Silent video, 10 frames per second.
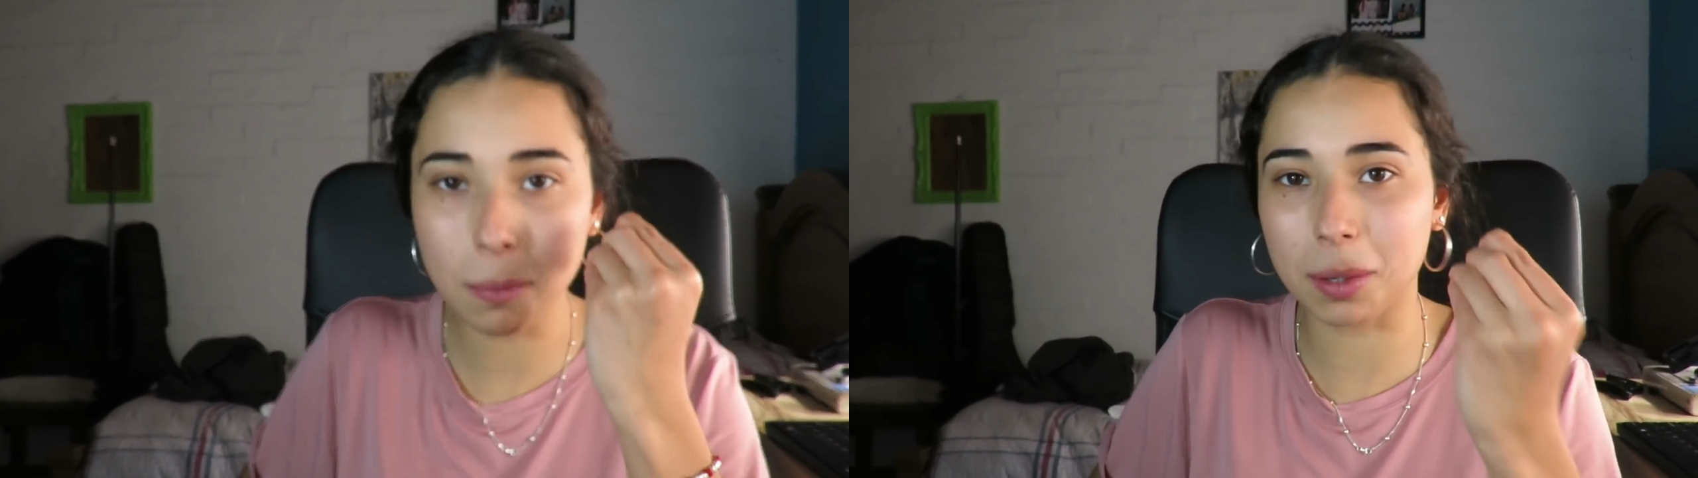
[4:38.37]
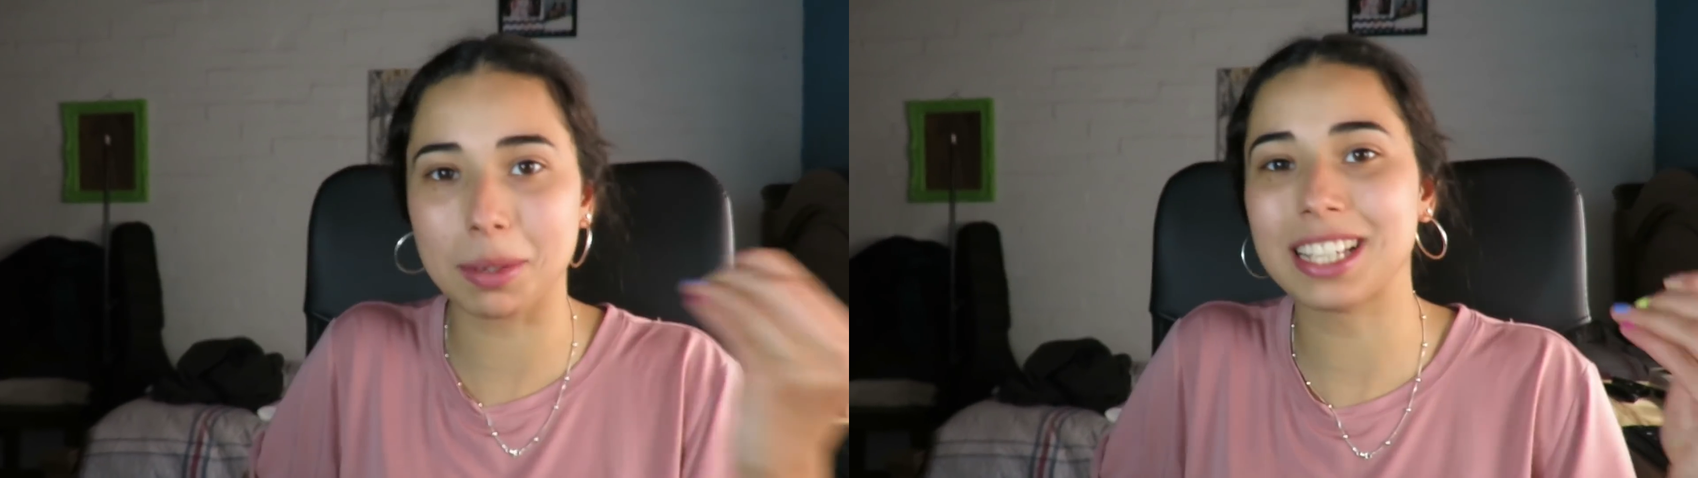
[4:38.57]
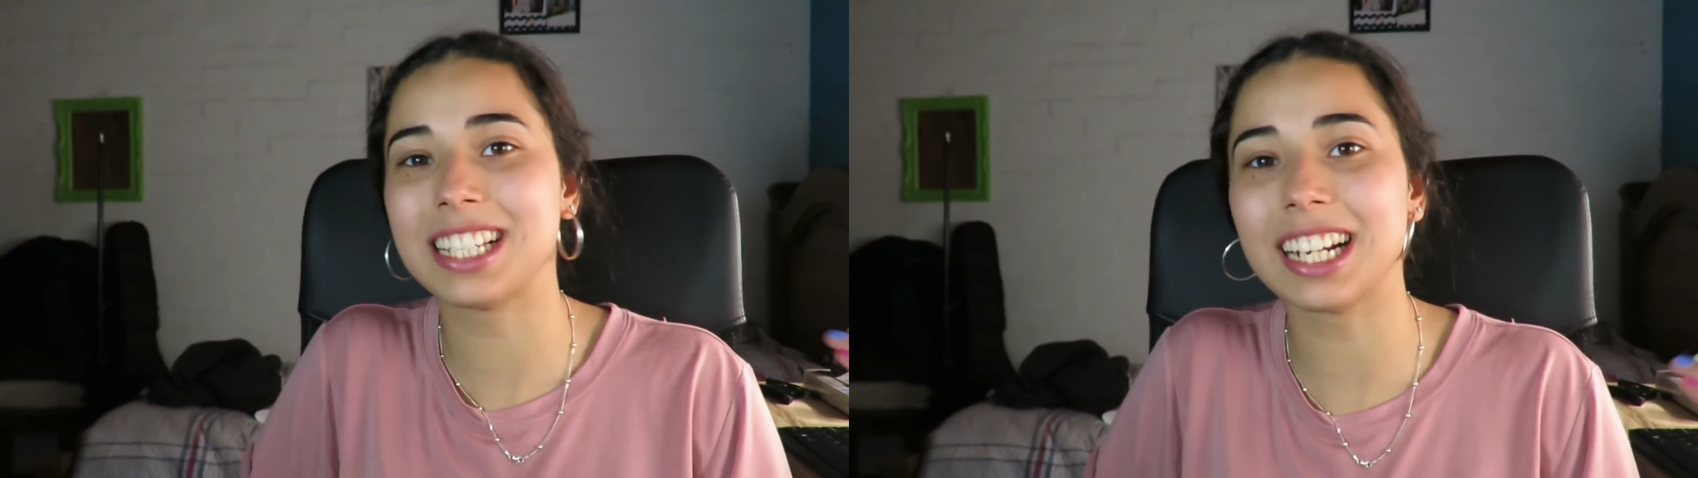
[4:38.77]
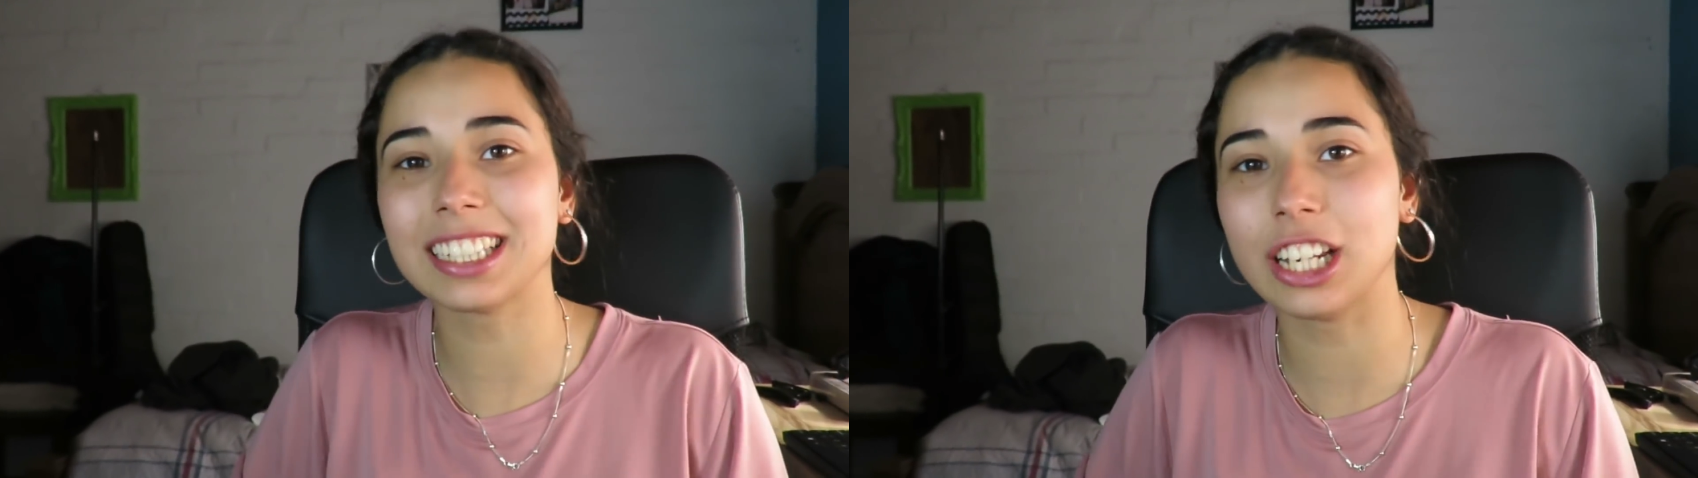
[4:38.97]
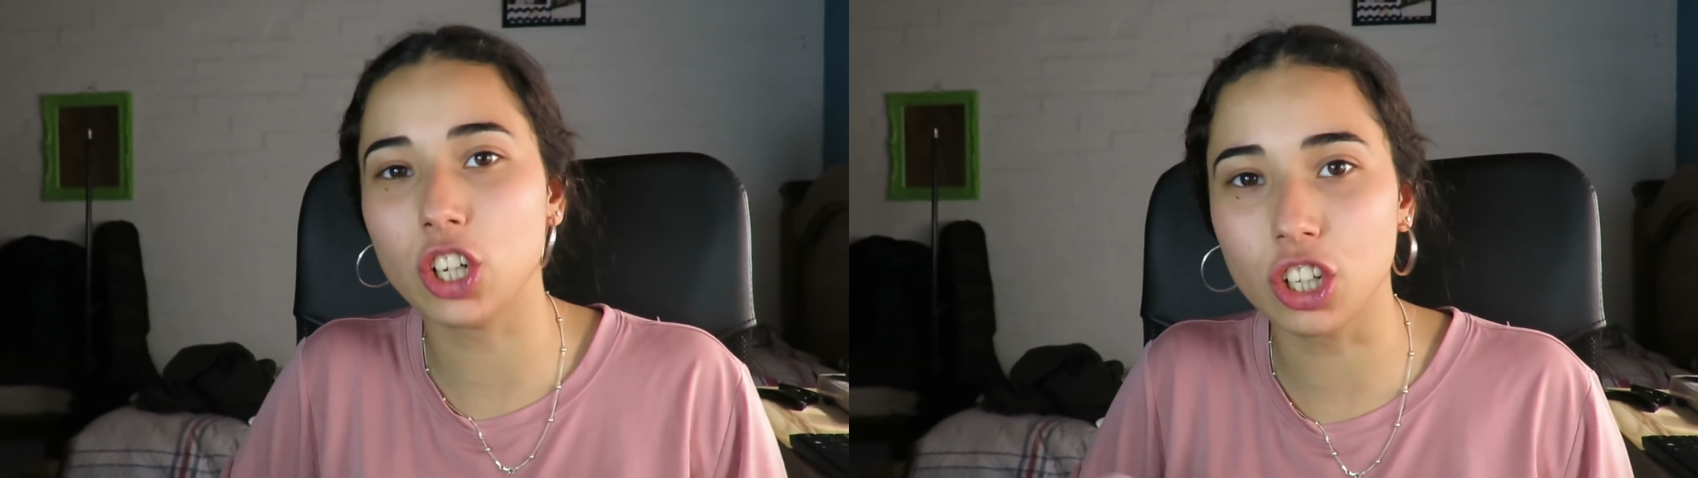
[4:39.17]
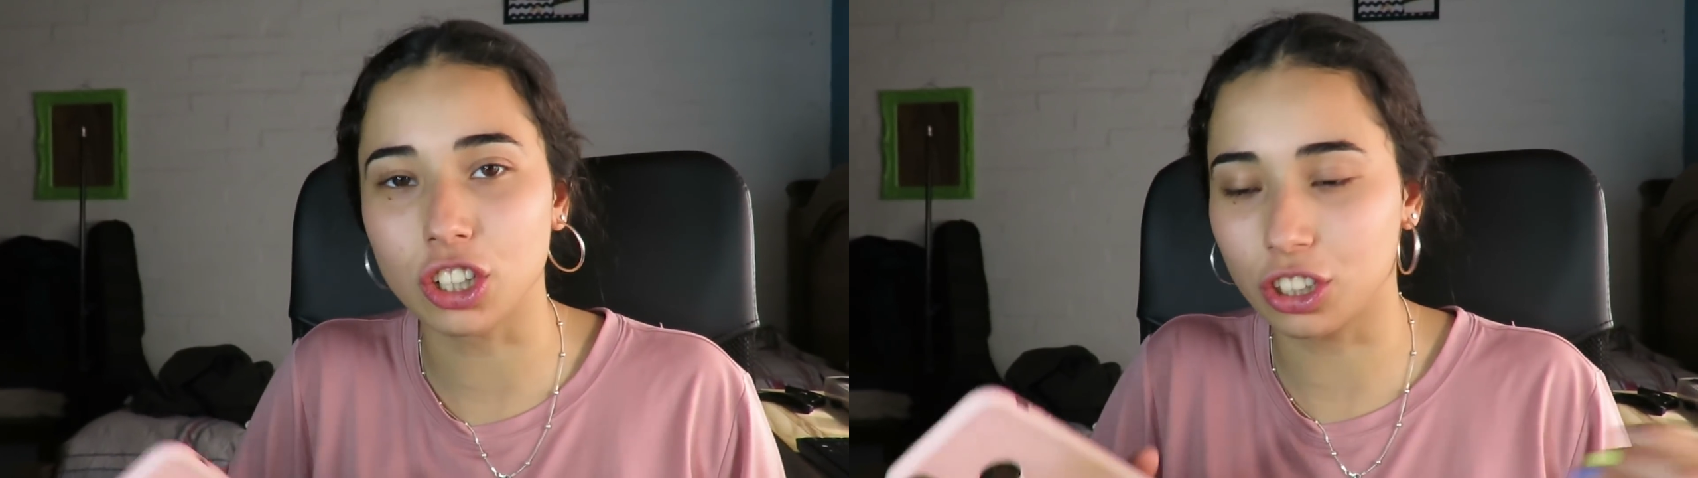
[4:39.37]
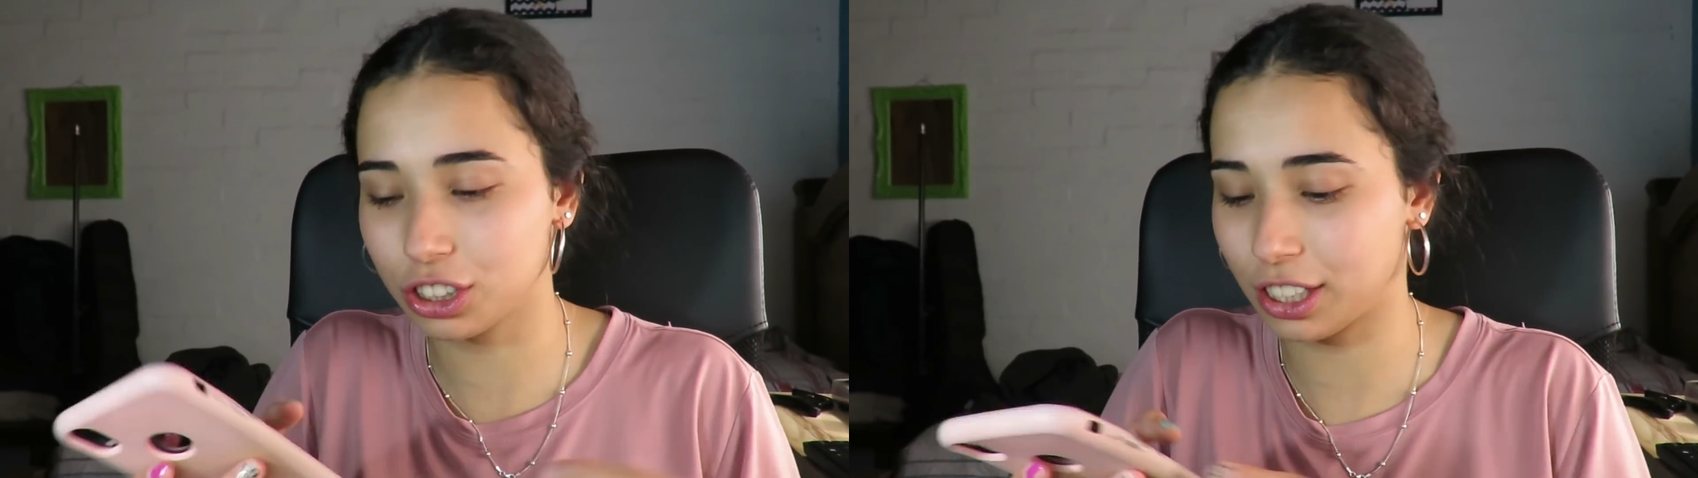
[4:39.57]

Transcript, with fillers: por manchártelo? O